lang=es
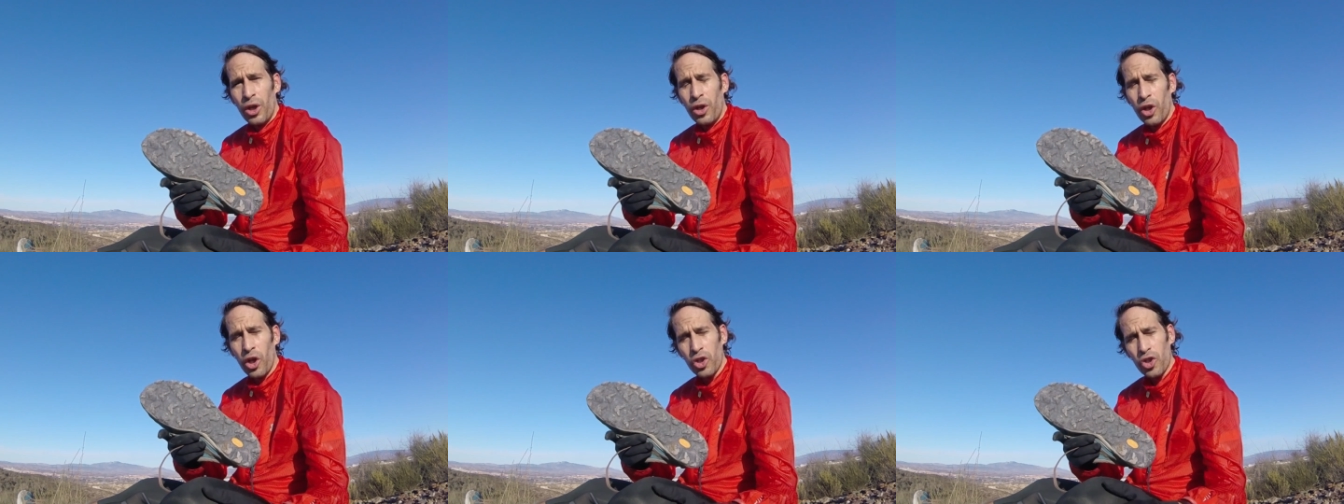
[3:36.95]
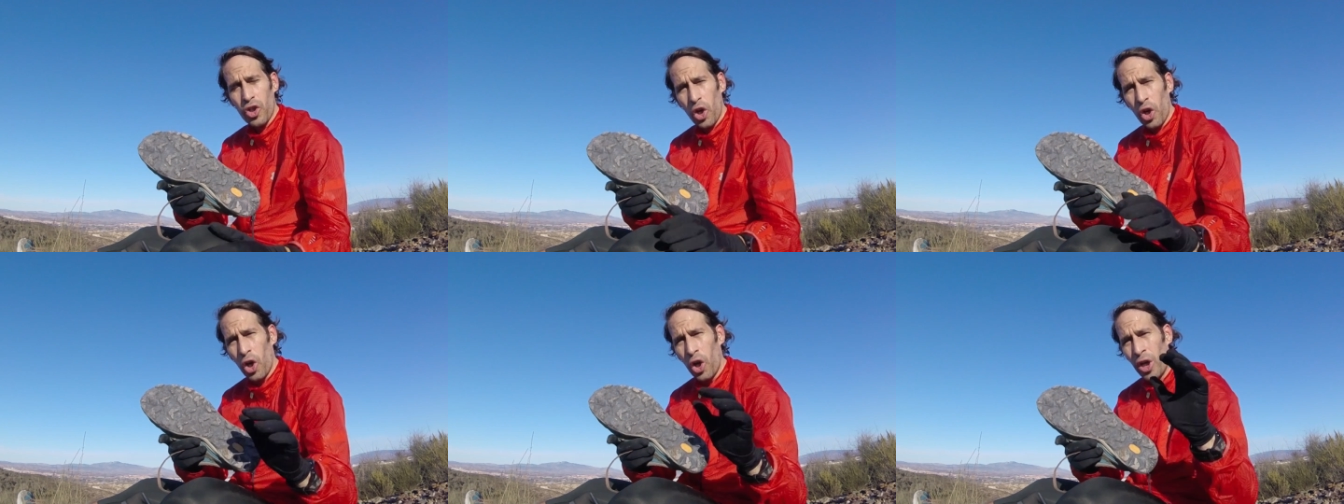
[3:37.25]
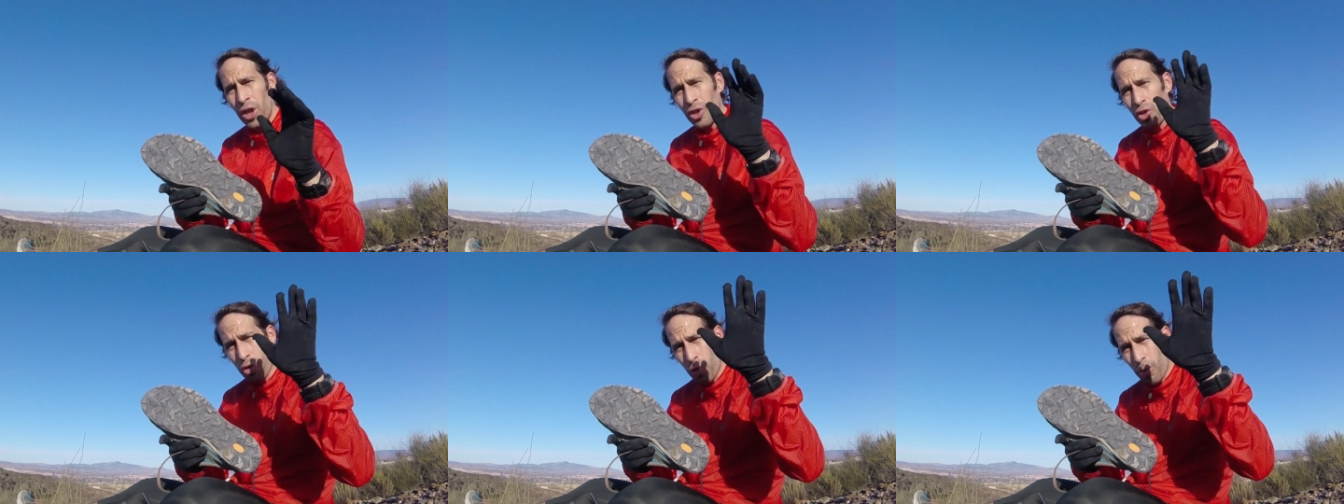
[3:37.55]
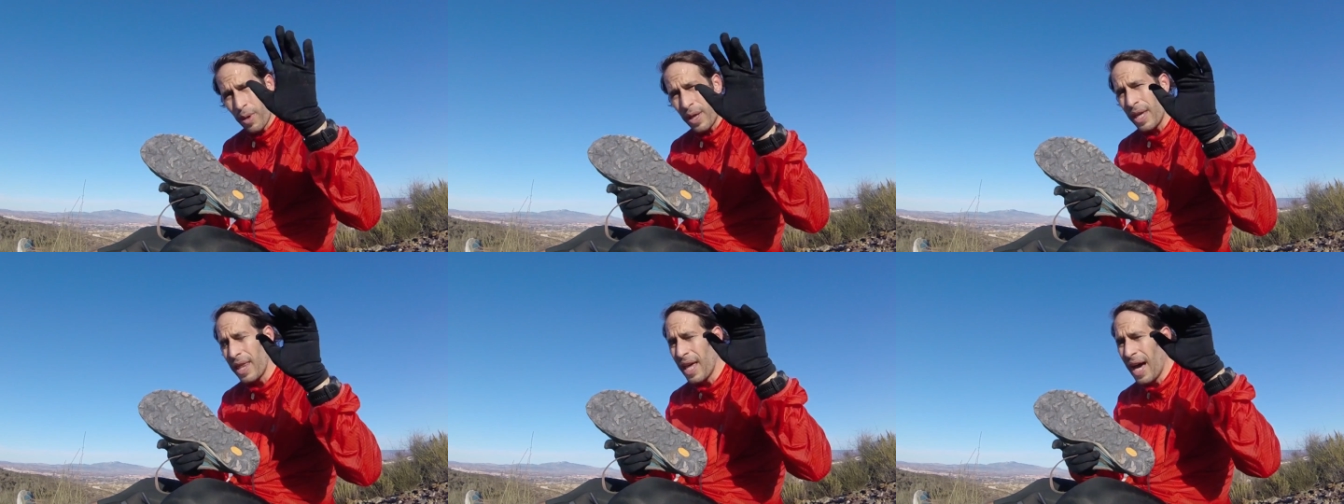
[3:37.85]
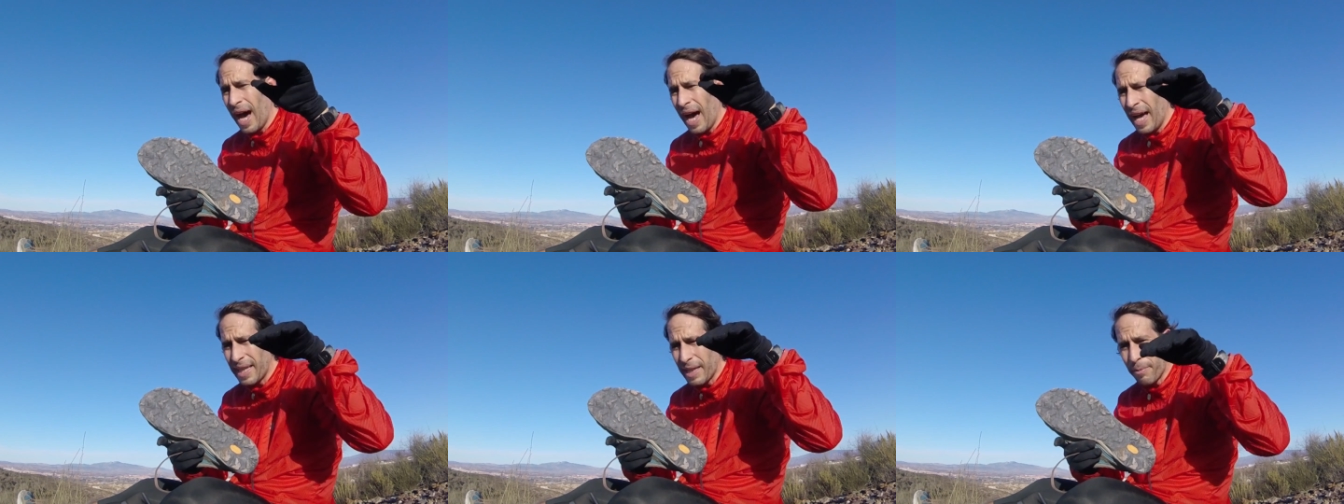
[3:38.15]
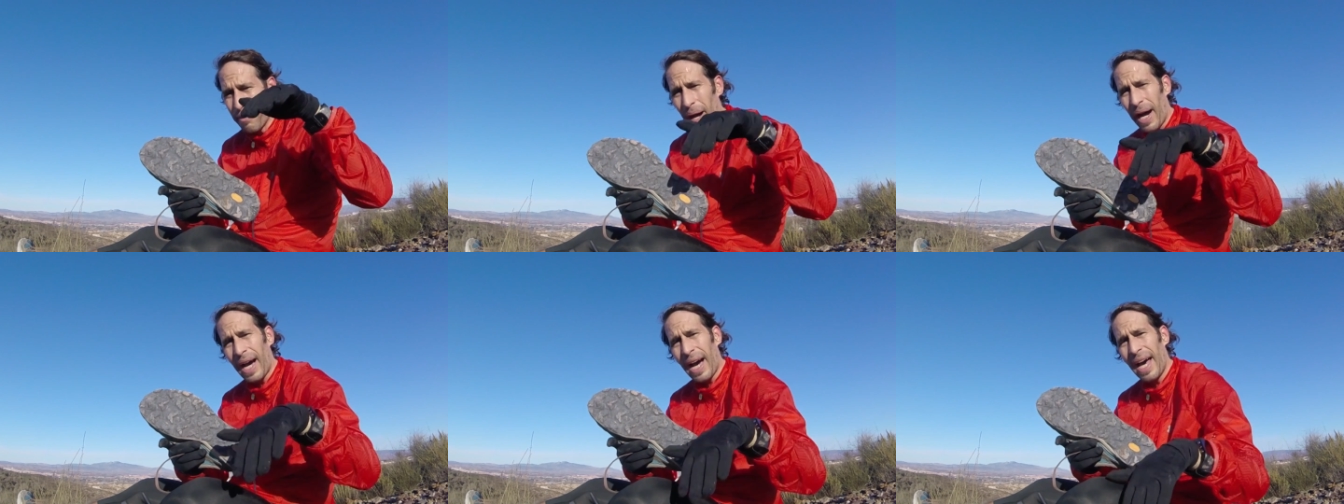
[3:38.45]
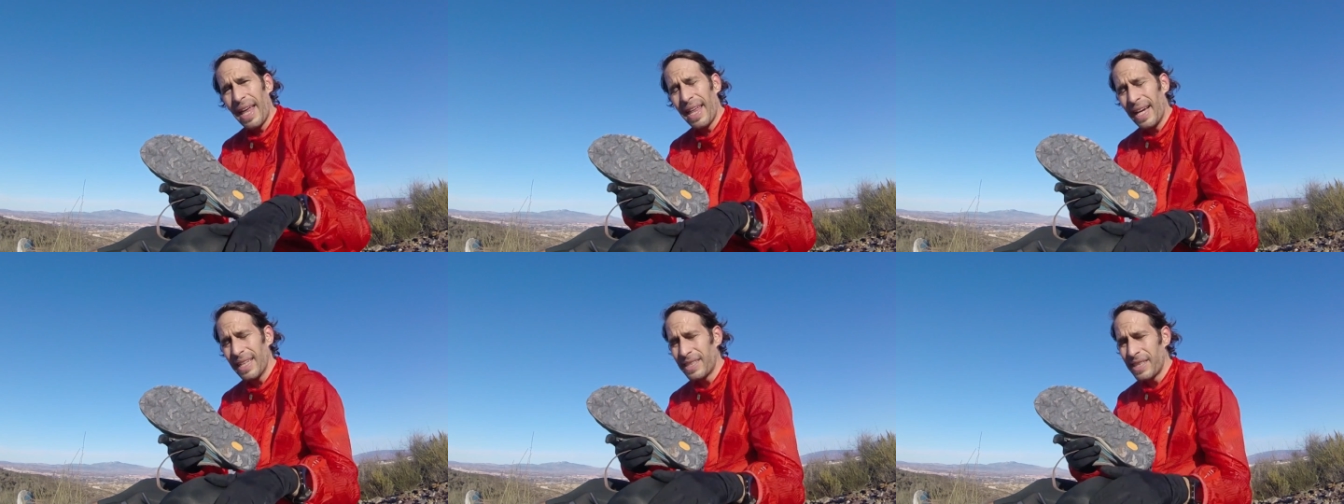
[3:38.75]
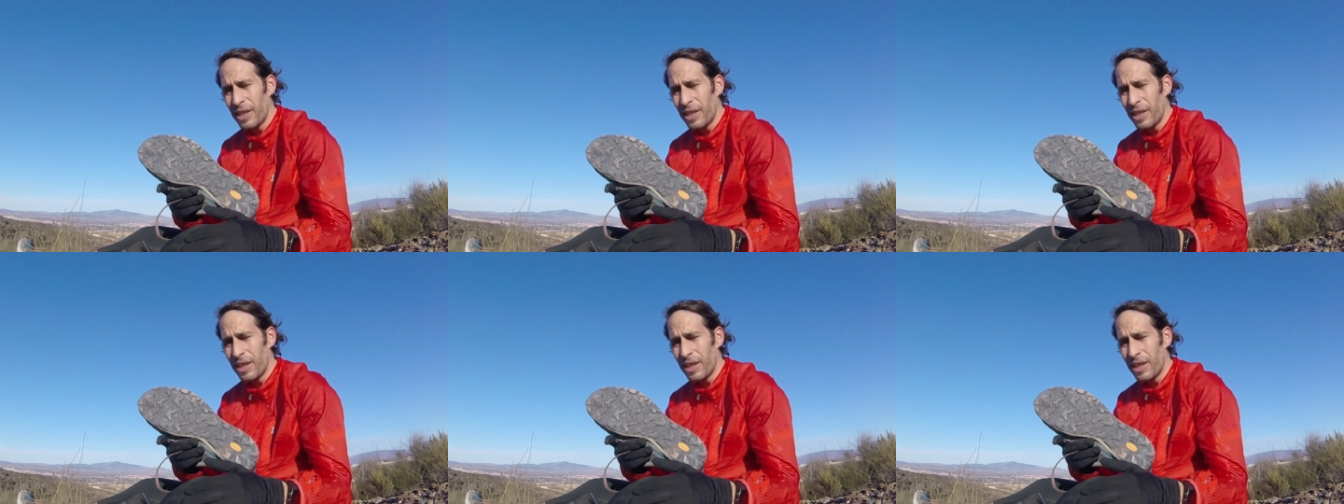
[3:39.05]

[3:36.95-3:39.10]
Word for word: No solo en subida y en bajada,